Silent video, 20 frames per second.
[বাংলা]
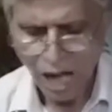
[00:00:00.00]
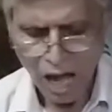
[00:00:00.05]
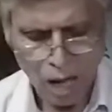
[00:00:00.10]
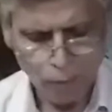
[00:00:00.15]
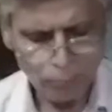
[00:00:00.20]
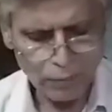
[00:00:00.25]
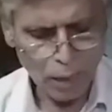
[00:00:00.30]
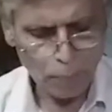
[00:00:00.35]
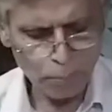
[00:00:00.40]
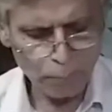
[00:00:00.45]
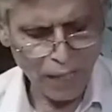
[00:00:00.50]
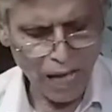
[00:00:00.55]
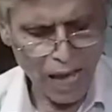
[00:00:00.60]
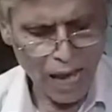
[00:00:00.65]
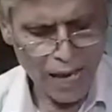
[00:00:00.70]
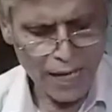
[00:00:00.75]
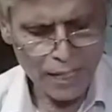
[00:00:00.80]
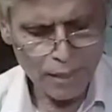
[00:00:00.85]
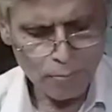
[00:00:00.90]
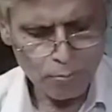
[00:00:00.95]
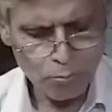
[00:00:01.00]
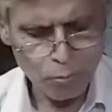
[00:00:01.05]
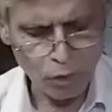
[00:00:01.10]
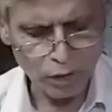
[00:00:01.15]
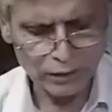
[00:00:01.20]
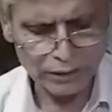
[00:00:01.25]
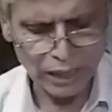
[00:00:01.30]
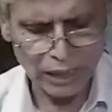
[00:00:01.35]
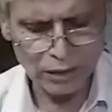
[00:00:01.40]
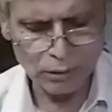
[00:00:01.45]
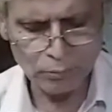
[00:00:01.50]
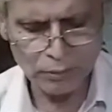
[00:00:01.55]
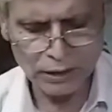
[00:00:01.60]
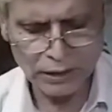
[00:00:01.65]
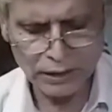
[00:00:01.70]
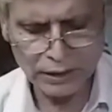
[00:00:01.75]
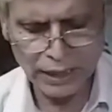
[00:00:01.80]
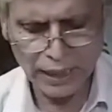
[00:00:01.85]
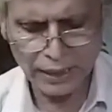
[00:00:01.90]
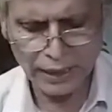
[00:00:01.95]
আমরা প্রায় পঁয়তাল্লিশ
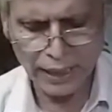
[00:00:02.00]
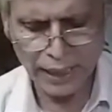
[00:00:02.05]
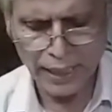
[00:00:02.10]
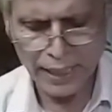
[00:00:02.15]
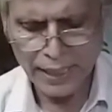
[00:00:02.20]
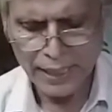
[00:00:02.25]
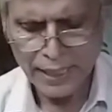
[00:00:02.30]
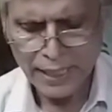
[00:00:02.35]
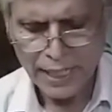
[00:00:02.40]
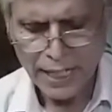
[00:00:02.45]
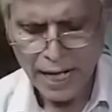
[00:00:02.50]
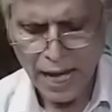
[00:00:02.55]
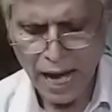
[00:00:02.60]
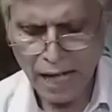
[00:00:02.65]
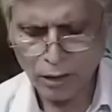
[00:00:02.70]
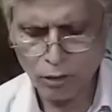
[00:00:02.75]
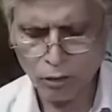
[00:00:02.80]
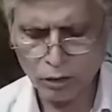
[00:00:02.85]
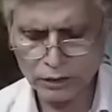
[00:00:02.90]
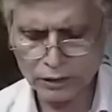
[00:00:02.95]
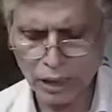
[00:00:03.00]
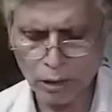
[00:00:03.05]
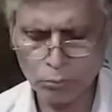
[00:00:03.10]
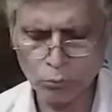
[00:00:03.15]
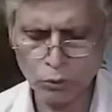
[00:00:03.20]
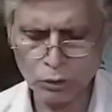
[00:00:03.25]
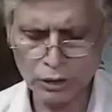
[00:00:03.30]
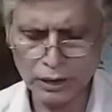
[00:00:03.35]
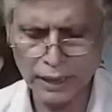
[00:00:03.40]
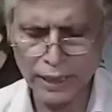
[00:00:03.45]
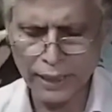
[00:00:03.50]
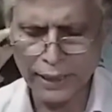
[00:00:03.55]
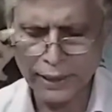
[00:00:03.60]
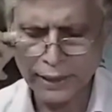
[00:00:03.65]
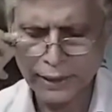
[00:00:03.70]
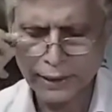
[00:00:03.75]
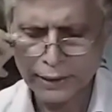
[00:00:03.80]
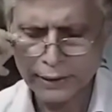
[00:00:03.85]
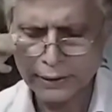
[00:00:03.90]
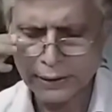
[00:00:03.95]
মিনিট থেকে এক ঘন্টার মধ্যে
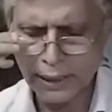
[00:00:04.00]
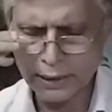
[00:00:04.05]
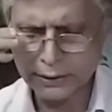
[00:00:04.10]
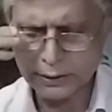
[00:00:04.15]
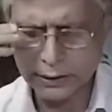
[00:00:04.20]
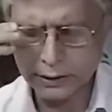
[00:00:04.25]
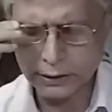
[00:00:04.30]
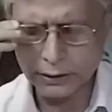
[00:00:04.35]
কেচকি